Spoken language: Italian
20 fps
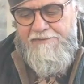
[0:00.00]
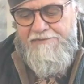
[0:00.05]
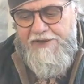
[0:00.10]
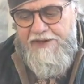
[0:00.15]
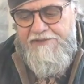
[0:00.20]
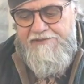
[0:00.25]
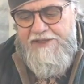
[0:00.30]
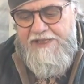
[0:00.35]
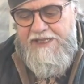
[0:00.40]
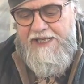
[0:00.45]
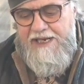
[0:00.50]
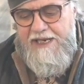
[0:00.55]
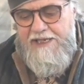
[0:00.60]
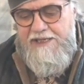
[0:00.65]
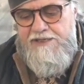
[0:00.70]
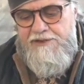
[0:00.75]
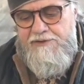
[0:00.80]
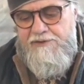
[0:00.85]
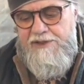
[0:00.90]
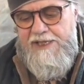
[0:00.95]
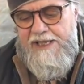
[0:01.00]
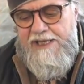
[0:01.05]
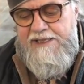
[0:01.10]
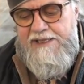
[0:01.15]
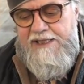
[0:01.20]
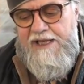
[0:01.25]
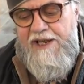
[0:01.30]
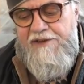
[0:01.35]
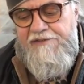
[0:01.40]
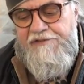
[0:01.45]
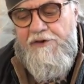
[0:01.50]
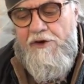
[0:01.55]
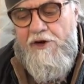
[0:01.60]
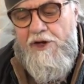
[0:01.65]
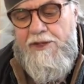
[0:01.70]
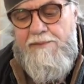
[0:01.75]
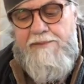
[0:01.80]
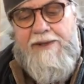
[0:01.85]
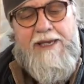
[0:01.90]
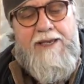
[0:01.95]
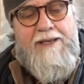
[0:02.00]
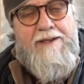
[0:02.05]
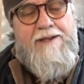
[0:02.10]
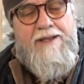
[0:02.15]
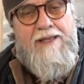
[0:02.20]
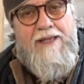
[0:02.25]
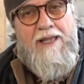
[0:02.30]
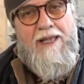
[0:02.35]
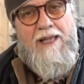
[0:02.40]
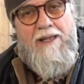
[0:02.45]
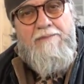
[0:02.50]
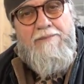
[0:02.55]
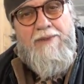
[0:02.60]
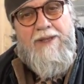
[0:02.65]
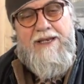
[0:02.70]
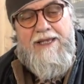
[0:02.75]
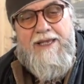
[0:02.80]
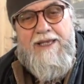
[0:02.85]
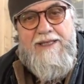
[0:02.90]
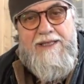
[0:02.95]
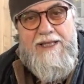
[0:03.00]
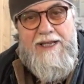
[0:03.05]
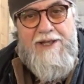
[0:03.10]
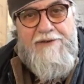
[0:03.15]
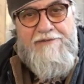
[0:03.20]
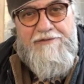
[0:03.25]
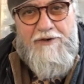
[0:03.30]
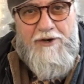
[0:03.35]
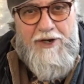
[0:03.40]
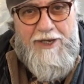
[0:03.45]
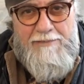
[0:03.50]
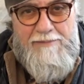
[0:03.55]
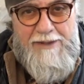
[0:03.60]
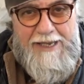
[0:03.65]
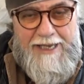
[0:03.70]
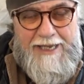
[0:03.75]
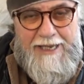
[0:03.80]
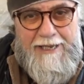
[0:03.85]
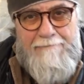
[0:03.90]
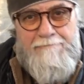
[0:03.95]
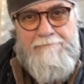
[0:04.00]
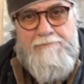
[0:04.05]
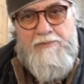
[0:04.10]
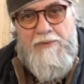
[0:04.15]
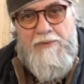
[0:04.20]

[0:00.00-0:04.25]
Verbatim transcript: far vedere agli studenti le foibe, perché delle foibe